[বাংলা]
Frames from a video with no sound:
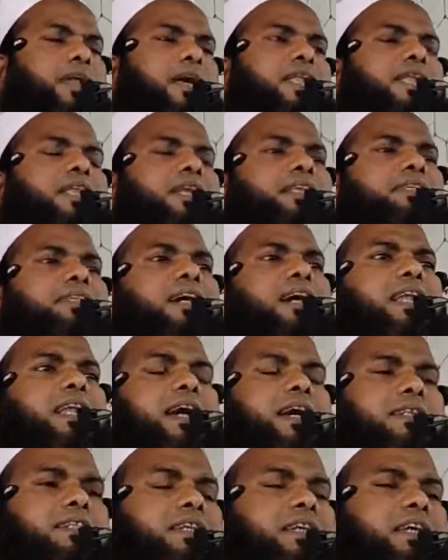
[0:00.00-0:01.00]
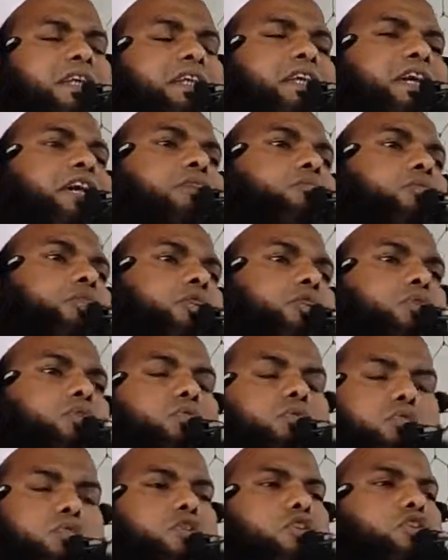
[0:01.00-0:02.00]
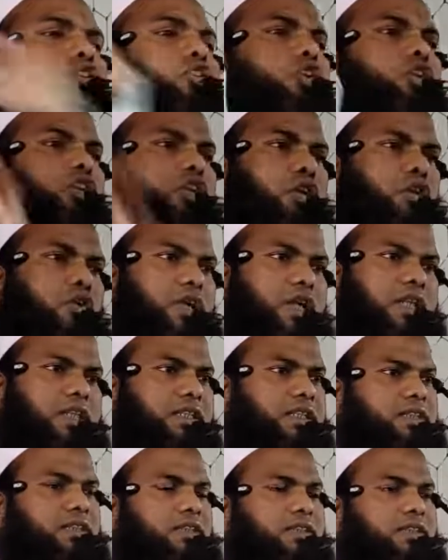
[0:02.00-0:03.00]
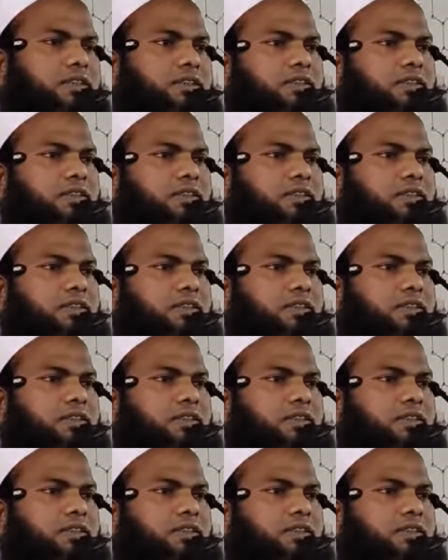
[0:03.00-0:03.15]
আমার আল্লাহ তালা আছেন এর মধ্যে কোনো সন্দেহ নাই